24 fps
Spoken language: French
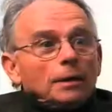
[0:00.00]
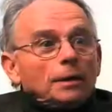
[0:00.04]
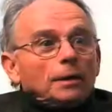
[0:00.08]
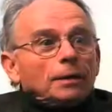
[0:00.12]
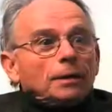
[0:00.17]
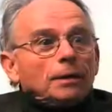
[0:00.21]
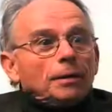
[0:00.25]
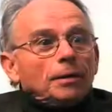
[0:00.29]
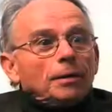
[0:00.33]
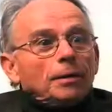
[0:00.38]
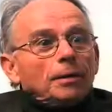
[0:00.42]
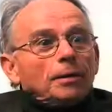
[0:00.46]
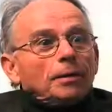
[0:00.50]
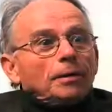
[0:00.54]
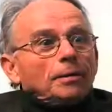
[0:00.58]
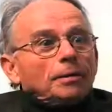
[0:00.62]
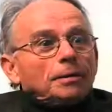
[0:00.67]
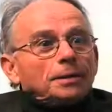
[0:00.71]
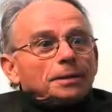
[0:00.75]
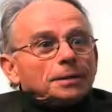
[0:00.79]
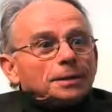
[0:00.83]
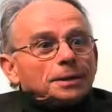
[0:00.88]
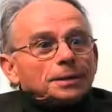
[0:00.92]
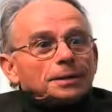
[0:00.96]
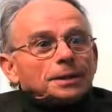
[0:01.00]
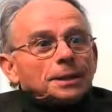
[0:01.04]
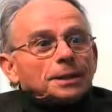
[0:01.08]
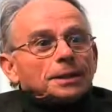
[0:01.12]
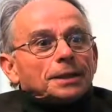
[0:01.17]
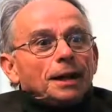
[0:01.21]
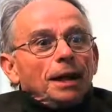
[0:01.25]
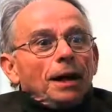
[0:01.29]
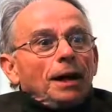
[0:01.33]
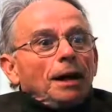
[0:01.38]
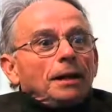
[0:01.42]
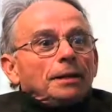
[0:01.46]
euh,
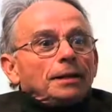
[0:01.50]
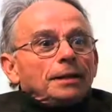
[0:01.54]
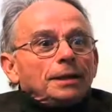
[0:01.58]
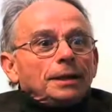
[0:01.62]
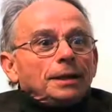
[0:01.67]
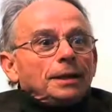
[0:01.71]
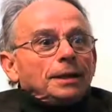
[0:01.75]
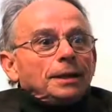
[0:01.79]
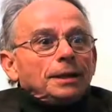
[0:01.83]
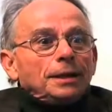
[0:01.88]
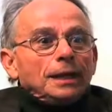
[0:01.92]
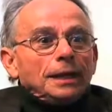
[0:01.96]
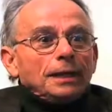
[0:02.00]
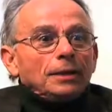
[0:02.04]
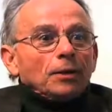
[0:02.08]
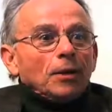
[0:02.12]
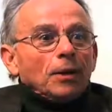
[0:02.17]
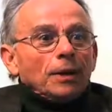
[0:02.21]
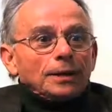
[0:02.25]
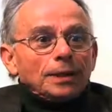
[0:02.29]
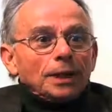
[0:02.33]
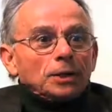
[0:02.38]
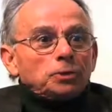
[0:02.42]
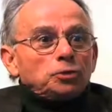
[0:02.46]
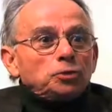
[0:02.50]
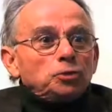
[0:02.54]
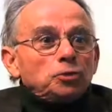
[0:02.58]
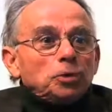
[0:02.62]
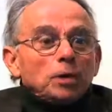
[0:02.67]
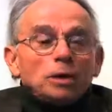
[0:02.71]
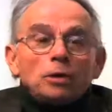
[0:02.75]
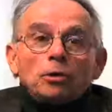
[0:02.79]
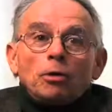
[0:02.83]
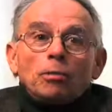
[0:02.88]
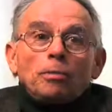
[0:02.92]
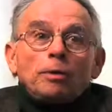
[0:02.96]
etc. Il est, il est dans la nature,
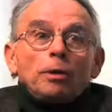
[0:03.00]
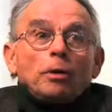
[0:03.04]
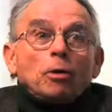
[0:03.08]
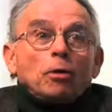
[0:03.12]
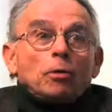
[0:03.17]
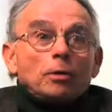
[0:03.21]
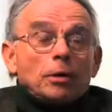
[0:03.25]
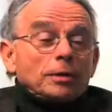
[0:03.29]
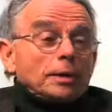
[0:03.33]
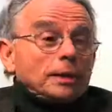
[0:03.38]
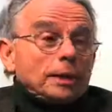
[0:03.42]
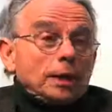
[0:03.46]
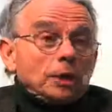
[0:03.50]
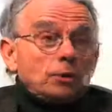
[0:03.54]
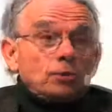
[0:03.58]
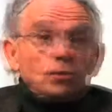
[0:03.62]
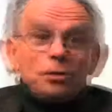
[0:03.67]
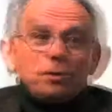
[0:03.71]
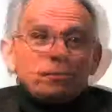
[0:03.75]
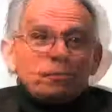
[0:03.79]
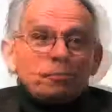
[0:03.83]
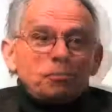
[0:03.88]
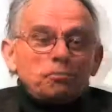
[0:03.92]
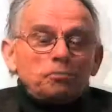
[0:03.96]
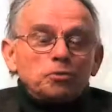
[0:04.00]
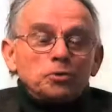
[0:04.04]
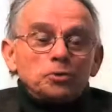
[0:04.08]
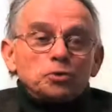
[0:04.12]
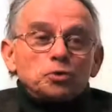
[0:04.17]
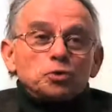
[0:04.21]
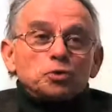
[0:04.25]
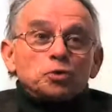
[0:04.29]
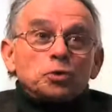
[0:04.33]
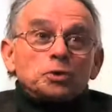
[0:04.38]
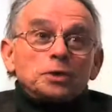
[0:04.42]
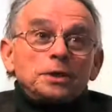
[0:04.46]
il obéit aux lois de la nature. Vous pouvez
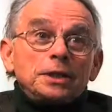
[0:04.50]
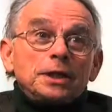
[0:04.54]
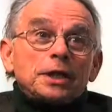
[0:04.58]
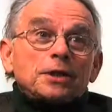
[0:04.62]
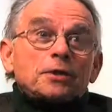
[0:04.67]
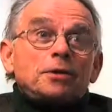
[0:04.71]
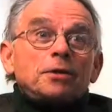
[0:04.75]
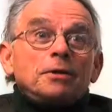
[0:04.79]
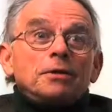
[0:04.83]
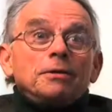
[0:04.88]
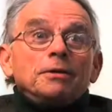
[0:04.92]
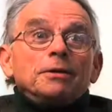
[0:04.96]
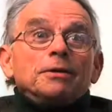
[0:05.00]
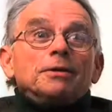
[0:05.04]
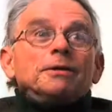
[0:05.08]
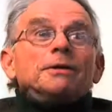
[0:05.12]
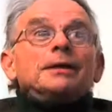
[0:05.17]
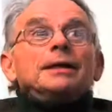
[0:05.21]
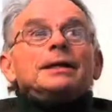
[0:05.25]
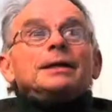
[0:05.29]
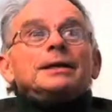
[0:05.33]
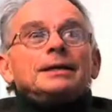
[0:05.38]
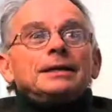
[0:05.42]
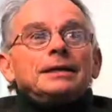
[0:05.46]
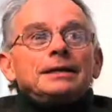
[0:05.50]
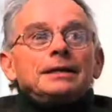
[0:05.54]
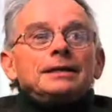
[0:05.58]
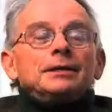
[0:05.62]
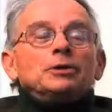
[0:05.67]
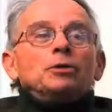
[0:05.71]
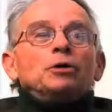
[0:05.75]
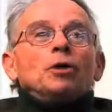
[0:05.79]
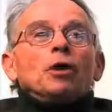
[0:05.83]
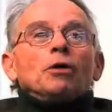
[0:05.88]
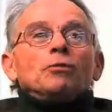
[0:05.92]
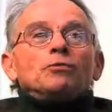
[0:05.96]
toujours dire que
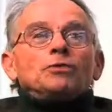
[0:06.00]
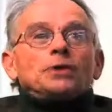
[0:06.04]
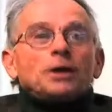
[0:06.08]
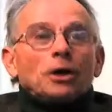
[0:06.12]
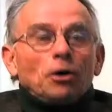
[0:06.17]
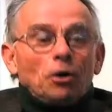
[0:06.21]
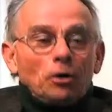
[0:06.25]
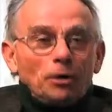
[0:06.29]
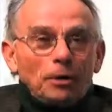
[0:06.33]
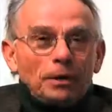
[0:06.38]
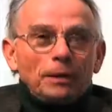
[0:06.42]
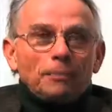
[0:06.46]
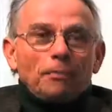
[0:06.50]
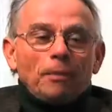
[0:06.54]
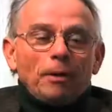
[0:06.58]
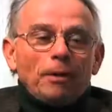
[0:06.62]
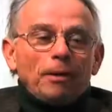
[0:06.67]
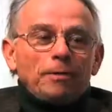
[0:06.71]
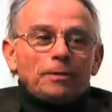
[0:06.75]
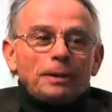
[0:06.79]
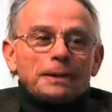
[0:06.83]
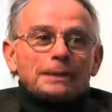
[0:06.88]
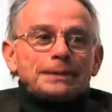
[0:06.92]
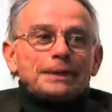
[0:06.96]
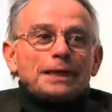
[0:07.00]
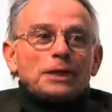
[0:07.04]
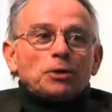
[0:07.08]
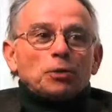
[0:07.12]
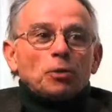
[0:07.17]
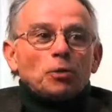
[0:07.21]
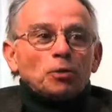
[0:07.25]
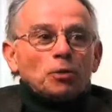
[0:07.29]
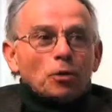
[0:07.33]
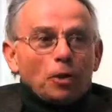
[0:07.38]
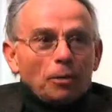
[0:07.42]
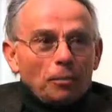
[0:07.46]
les problématiques
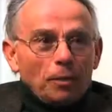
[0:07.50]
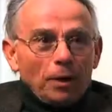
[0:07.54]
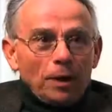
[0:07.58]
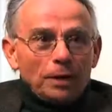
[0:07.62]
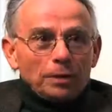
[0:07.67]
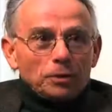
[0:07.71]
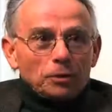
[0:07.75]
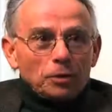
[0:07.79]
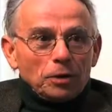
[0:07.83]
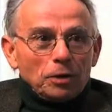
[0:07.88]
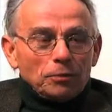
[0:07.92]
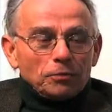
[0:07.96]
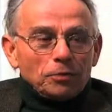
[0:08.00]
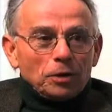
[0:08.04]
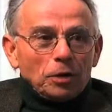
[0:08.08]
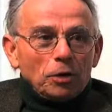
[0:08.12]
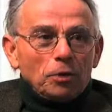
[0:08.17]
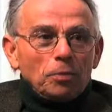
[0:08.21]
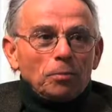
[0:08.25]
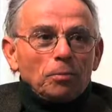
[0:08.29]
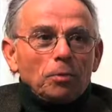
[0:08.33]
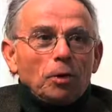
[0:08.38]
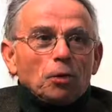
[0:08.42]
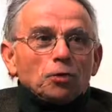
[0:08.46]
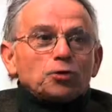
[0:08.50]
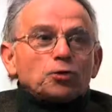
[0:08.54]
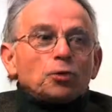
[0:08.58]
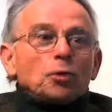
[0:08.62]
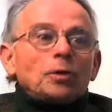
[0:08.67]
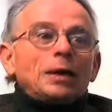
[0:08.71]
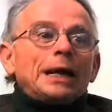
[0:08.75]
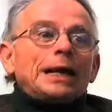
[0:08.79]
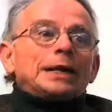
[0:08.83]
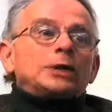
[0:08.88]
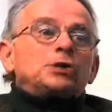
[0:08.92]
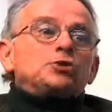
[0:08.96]
contemporaines de l'environnement sont
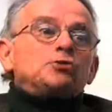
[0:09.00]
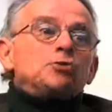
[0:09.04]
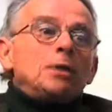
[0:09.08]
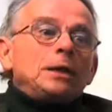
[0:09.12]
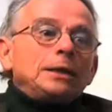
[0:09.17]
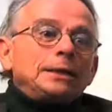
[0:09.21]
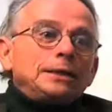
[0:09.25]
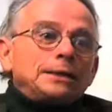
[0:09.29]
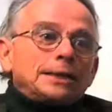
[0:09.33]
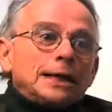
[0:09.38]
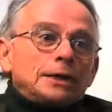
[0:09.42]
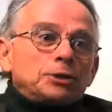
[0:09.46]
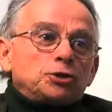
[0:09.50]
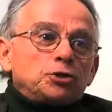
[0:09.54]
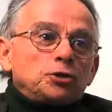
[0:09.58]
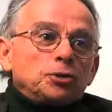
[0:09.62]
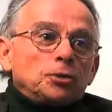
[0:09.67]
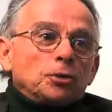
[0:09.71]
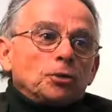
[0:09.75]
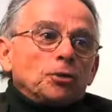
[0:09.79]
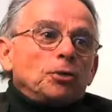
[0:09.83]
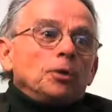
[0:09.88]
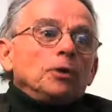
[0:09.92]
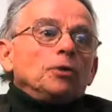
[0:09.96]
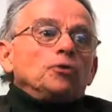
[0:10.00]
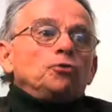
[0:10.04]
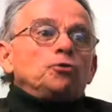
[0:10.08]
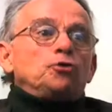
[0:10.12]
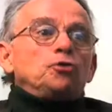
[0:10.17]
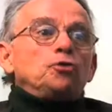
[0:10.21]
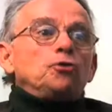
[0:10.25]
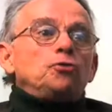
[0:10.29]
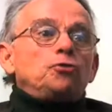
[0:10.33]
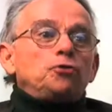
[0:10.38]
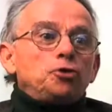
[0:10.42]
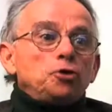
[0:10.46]
l'actualisation
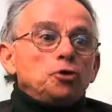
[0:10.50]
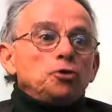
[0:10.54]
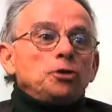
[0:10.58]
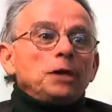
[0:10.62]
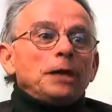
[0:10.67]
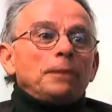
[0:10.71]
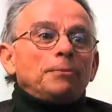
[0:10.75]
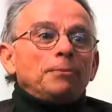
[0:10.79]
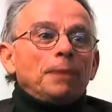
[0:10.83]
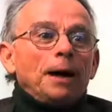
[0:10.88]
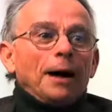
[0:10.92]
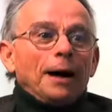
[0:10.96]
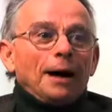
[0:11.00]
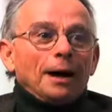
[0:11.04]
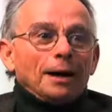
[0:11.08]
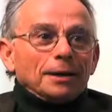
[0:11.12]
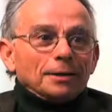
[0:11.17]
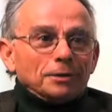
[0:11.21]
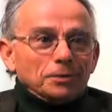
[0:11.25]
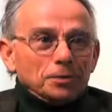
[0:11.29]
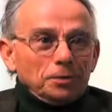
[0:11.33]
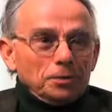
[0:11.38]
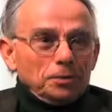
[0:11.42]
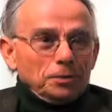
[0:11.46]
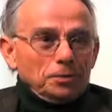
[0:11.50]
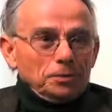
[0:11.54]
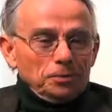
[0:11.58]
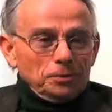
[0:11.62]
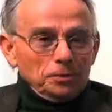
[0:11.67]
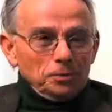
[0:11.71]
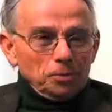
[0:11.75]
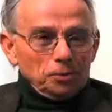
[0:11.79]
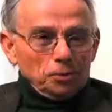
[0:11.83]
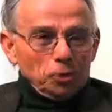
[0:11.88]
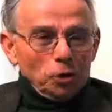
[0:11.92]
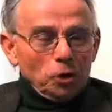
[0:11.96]
du vieux débat
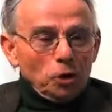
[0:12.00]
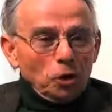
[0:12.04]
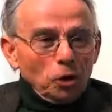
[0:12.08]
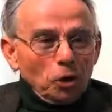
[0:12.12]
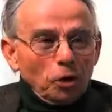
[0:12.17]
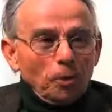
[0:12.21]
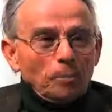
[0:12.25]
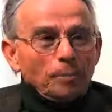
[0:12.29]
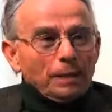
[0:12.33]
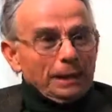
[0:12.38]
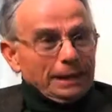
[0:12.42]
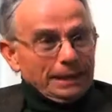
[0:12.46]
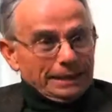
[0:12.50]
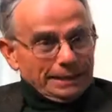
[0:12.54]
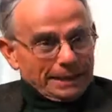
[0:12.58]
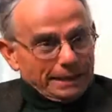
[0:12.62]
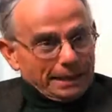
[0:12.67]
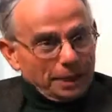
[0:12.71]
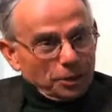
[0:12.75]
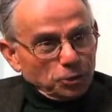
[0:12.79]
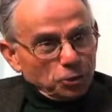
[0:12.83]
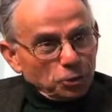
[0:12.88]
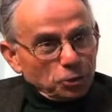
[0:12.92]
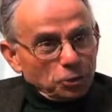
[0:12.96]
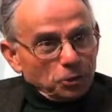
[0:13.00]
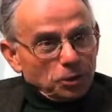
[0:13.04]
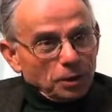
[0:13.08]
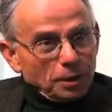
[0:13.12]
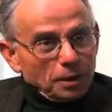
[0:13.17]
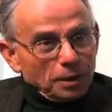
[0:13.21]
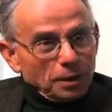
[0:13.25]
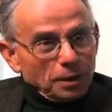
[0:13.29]
de l'homme et de la nature.